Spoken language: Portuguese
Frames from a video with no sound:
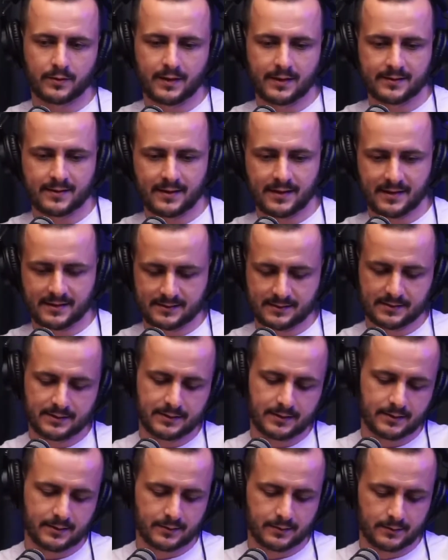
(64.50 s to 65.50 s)
nessa
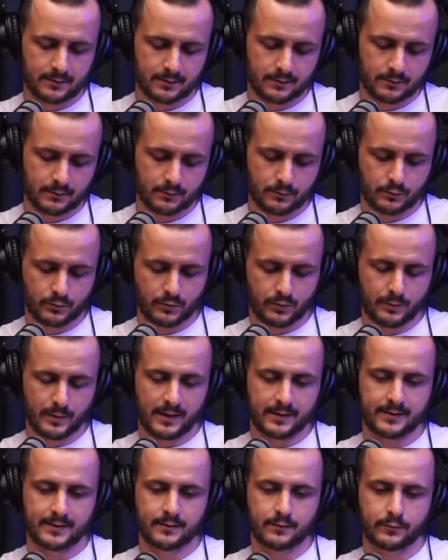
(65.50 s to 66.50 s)
casinha uns, mate...